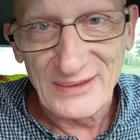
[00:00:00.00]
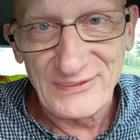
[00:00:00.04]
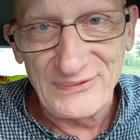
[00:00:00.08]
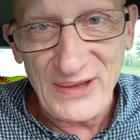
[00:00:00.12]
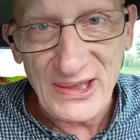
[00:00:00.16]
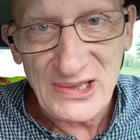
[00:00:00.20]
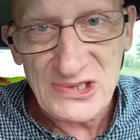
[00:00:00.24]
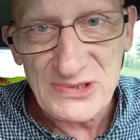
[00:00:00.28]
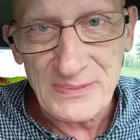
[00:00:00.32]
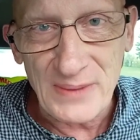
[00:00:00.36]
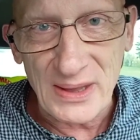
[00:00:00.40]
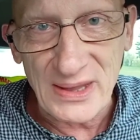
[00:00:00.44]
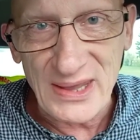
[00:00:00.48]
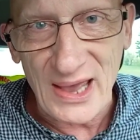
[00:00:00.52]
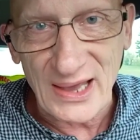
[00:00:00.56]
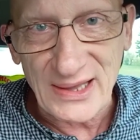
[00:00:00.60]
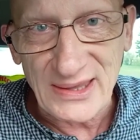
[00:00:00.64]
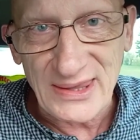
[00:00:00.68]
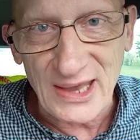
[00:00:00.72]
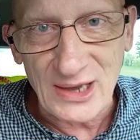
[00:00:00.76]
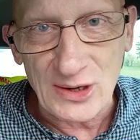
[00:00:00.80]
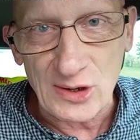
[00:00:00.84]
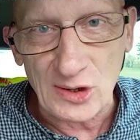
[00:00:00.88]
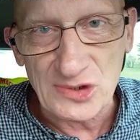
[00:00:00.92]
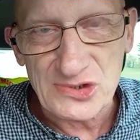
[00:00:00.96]
weźmie
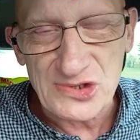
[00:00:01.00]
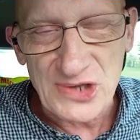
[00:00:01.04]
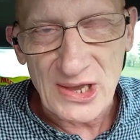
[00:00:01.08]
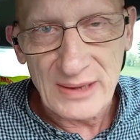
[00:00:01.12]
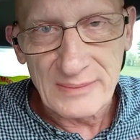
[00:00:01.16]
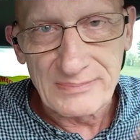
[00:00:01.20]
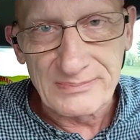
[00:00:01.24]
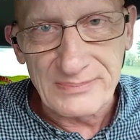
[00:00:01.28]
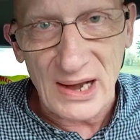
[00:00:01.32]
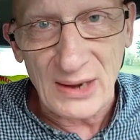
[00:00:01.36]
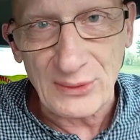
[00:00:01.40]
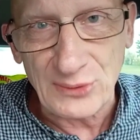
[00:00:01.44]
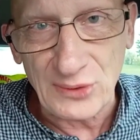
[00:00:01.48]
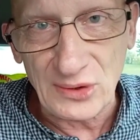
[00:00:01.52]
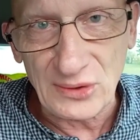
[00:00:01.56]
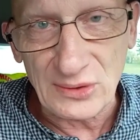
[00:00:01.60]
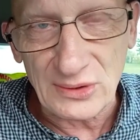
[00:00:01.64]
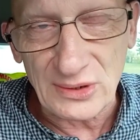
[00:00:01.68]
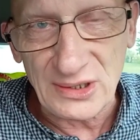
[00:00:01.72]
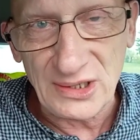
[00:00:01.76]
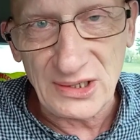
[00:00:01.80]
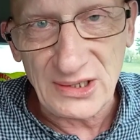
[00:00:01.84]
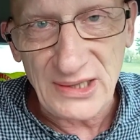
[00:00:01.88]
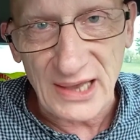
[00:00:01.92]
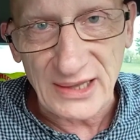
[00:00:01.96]
jakiegoś
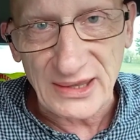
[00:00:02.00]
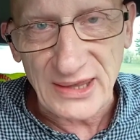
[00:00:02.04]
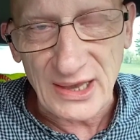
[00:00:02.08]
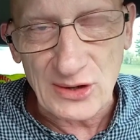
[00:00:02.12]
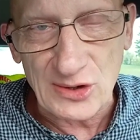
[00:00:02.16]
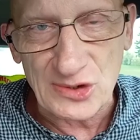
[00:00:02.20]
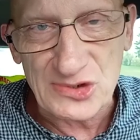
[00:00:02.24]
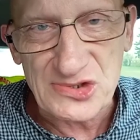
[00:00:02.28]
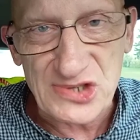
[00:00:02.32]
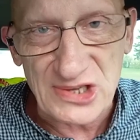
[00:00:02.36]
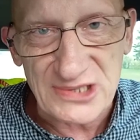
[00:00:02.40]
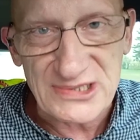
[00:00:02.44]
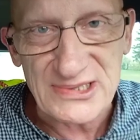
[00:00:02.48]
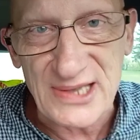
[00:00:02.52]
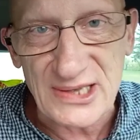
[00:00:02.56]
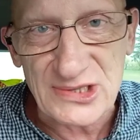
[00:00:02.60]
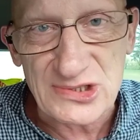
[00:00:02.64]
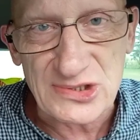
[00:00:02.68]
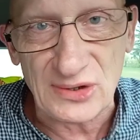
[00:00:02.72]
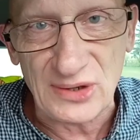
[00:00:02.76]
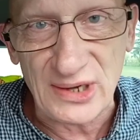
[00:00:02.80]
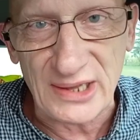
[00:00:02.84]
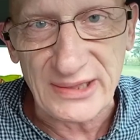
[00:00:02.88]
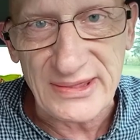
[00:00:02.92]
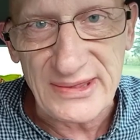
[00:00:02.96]
mało, y, jakiegoś
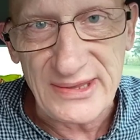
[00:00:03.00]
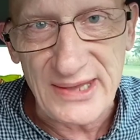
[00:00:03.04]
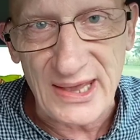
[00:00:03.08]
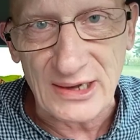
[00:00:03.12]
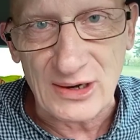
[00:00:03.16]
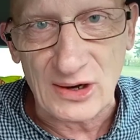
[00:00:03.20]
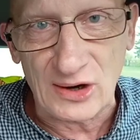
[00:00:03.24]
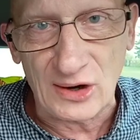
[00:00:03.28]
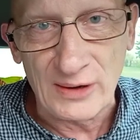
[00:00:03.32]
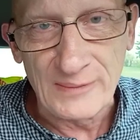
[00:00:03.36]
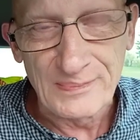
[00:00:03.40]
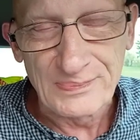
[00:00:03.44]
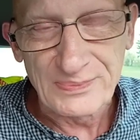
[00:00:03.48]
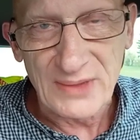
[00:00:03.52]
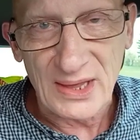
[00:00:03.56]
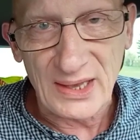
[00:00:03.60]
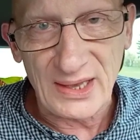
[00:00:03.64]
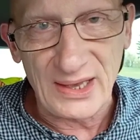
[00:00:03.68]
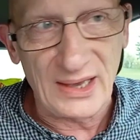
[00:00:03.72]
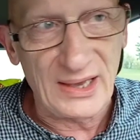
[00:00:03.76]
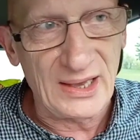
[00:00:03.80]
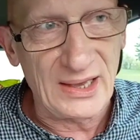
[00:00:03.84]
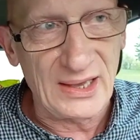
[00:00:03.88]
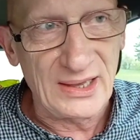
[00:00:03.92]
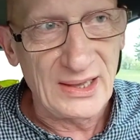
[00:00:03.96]
szesnastoletniego,
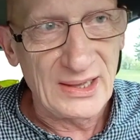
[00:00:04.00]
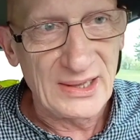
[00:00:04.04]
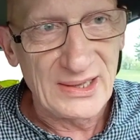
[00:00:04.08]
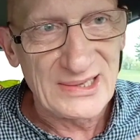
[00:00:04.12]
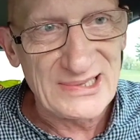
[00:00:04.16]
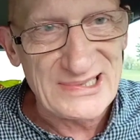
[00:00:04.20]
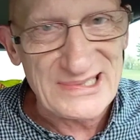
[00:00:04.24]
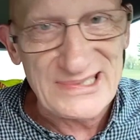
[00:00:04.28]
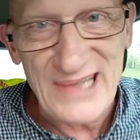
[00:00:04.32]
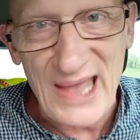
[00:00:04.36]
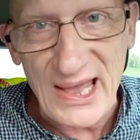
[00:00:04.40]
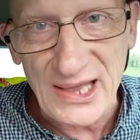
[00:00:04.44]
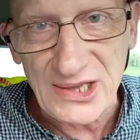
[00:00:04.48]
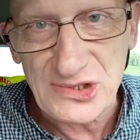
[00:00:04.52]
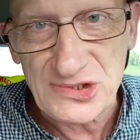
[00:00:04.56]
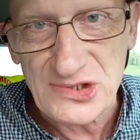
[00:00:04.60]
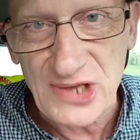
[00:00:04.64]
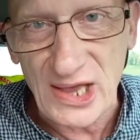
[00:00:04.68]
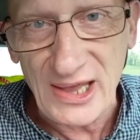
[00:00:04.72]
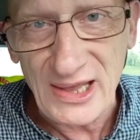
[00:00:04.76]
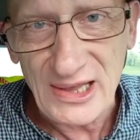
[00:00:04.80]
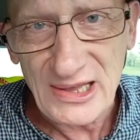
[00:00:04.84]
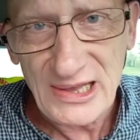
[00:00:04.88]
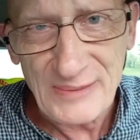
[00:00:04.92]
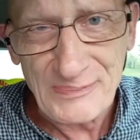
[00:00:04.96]
yy,
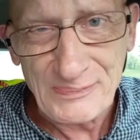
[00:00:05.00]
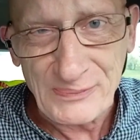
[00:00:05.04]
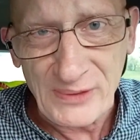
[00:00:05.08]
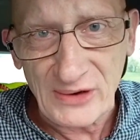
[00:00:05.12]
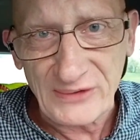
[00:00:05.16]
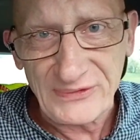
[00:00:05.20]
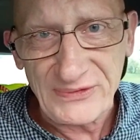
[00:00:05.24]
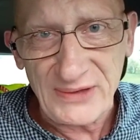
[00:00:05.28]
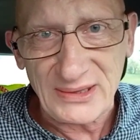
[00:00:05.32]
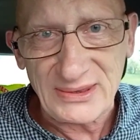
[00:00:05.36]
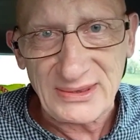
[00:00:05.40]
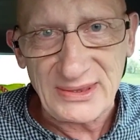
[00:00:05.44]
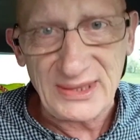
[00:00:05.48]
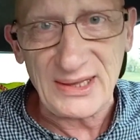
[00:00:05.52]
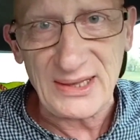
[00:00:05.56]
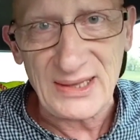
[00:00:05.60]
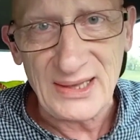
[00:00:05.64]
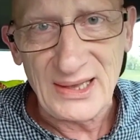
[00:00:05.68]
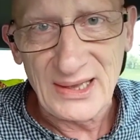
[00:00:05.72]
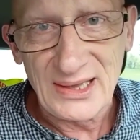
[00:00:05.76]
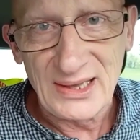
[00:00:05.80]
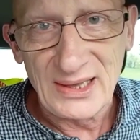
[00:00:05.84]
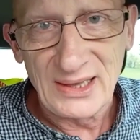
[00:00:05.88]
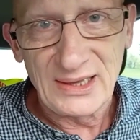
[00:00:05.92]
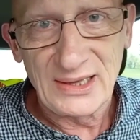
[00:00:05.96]
znajdzie i powie ty,
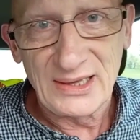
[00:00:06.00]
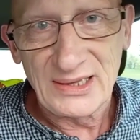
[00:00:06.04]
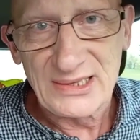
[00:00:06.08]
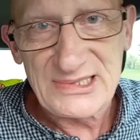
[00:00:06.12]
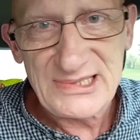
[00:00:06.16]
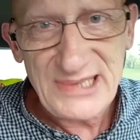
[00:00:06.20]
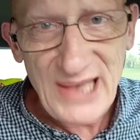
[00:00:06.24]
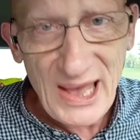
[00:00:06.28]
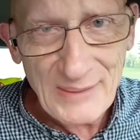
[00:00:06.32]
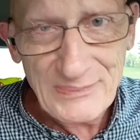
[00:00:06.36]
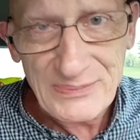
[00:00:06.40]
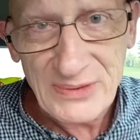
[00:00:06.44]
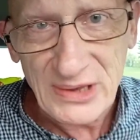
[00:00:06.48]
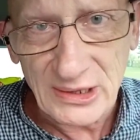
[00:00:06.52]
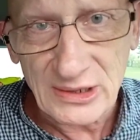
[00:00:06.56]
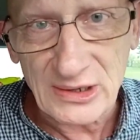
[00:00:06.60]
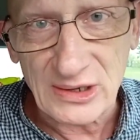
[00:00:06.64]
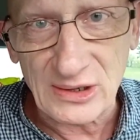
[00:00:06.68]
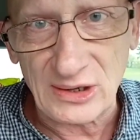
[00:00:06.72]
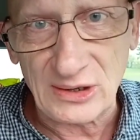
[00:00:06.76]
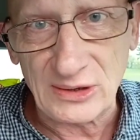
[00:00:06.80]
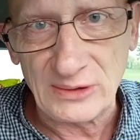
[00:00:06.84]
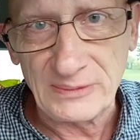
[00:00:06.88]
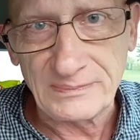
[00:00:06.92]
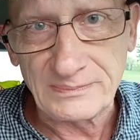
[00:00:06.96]
zabij
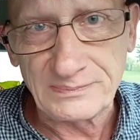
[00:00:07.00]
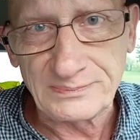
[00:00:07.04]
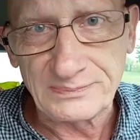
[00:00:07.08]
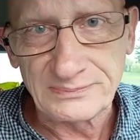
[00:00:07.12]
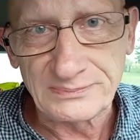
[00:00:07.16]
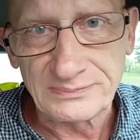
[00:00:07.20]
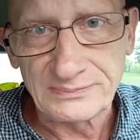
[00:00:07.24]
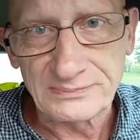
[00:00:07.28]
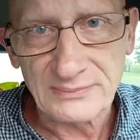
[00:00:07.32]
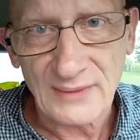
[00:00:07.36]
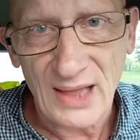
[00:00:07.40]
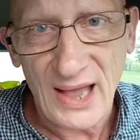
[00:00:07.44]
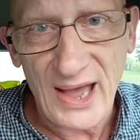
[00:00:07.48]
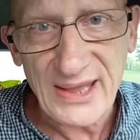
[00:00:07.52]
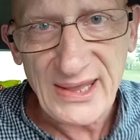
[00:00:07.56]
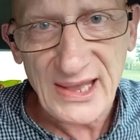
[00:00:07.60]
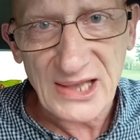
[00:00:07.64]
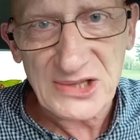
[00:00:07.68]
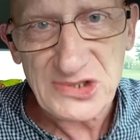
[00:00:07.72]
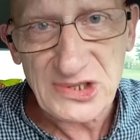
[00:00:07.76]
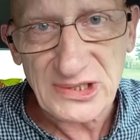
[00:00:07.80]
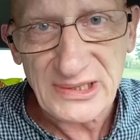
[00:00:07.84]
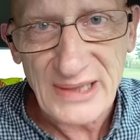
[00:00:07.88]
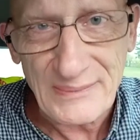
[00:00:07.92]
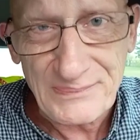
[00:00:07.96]
go, a ja
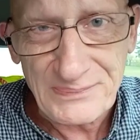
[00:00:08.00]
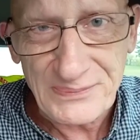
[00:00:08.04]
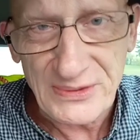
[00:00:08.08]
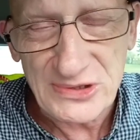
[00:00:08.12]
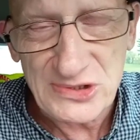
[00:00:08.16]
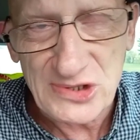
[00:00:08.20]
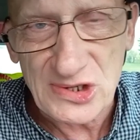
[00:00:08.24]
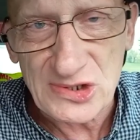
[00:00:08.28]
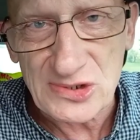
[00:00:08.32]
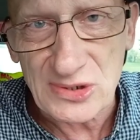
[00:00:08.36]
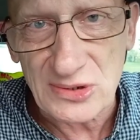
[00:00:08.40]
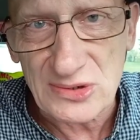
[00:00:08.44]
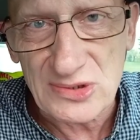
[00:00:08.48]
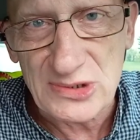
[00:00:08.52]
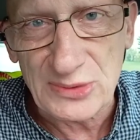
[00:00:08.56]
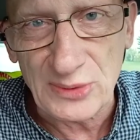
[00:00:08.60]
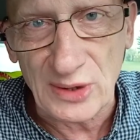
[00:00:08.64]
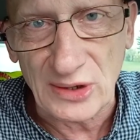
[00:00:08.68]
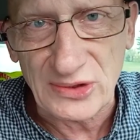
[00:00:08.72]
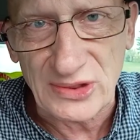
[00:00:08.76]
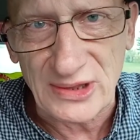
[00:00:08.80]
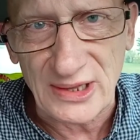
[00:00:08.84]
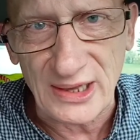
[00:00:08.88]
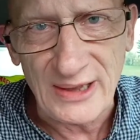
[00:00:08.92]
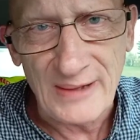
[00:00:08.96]
ci dam 50
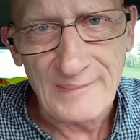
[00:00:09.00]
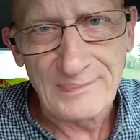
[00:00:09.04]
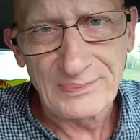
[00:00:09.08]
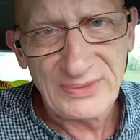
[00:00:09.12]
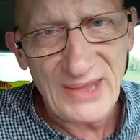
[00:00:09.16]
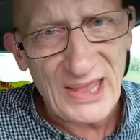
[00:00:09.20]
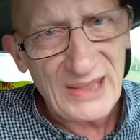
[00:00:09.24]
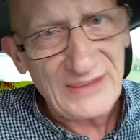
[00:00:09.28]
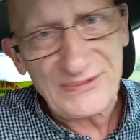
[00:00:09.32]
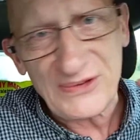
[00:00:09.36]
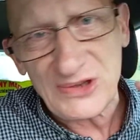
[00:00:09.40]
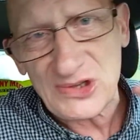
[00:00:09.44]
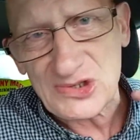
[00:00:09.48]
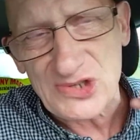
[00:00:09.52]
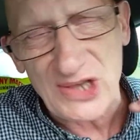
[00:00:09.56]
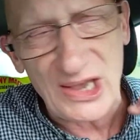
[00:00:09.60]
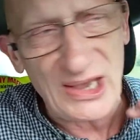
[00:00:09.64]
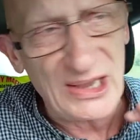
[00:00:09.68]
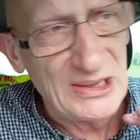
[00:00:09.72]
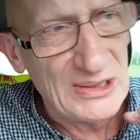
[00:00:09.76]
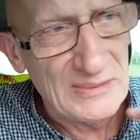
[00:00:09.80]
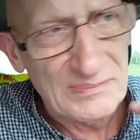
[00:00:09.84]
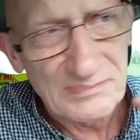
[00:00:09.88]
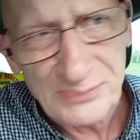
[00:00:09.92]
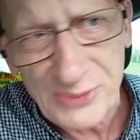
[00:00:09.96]
zł.
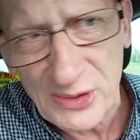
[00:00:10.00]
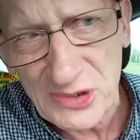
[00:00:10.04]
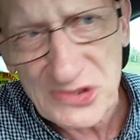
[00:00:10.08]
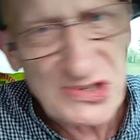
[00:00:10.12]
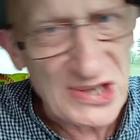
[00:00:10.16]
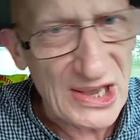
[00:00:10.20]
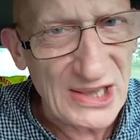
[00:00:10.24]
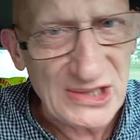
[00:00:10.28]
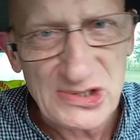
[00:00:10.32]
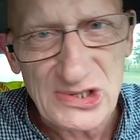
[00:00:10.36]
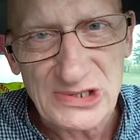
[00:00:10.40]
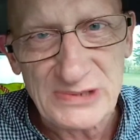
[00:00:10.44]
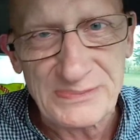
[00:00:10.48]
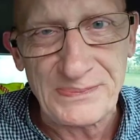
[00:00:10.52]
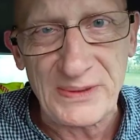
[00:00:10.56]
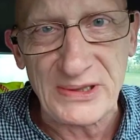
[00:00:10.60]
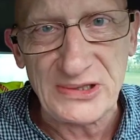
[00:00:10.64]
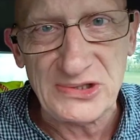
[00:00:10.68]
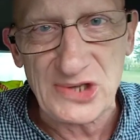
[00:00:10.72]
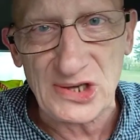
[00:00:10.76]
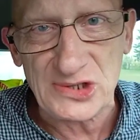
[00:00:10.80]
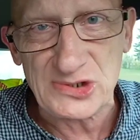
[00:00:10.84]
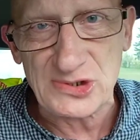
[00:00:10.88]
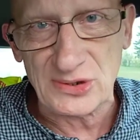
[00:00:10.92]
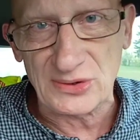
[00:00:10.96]
Najwyżej posiedzisz
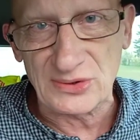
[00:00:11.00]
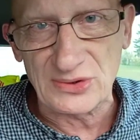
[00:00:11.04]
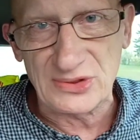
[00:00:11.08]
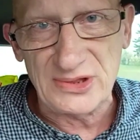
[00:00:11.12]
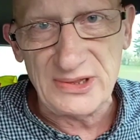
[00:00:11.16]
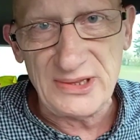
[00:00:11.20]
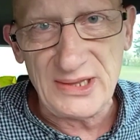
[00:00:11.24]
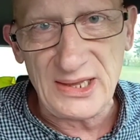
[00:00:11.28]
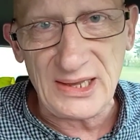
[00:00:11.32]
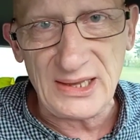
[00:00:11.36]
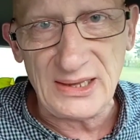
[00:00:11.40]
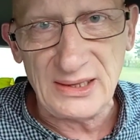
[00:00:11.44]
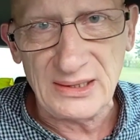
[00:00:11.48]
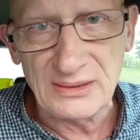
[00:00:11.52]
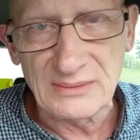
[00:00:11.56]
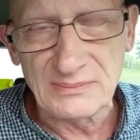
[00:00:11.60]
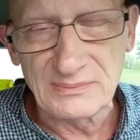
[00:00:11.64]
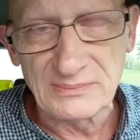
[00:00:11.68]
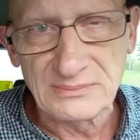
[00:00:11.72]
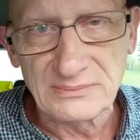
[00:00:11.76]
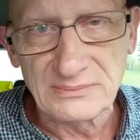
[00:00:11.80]
50 dni.